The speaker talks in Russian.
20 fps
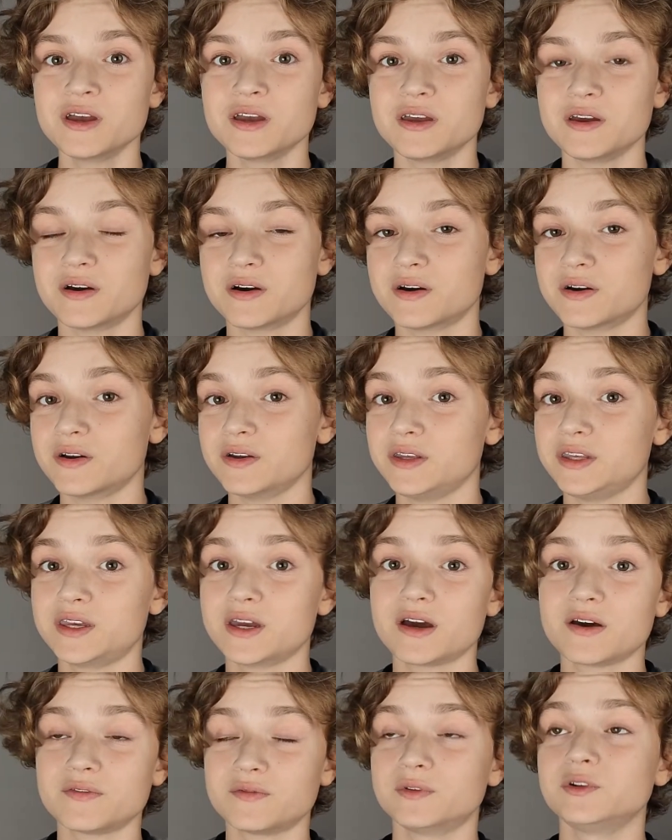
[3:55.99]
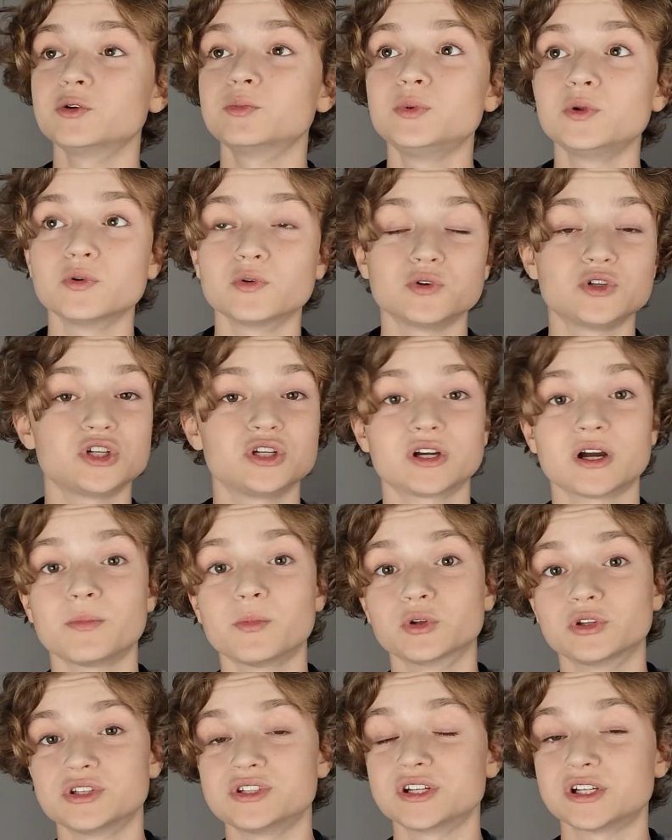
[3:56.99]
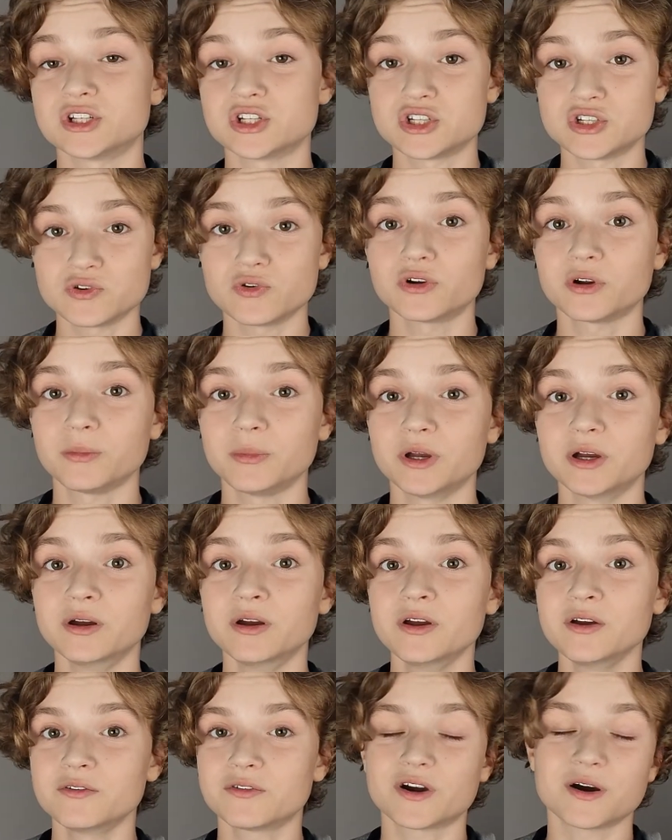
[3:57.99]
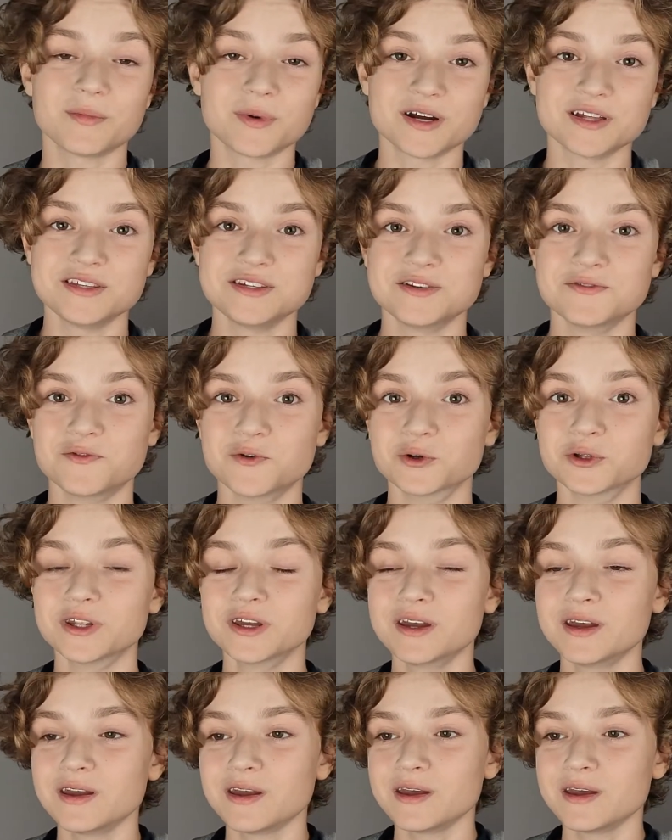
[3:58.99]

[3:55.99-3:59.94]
Я люблю очень работать с режиссерами в команде. Вот.